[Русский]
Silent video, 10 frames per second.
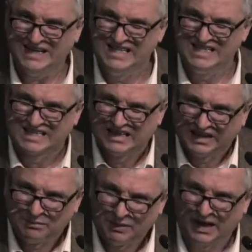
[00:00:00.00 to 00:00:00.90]
и
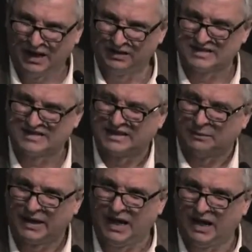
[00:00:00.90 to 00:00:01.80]
сломал,
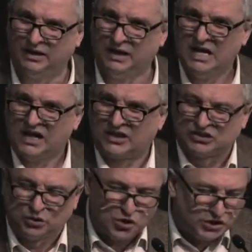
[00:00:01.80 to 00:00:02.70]
забрал,
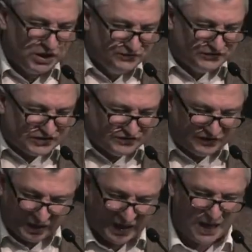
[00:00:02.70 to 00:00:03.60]
разрушил
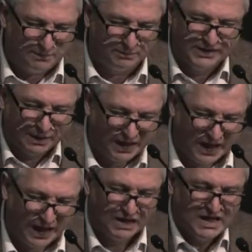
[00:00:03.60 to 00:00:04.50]
храм,
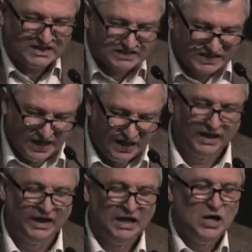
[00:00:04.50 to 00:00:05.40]
дома,
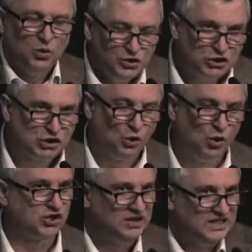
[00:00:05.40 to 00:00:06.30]
стены,
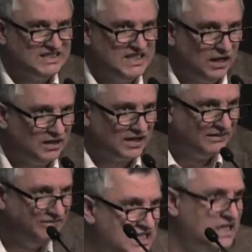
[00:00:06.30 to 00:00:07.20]
уничтожил и сделал
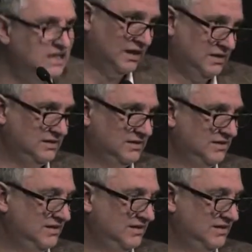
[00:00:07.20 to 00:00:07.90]
равниной.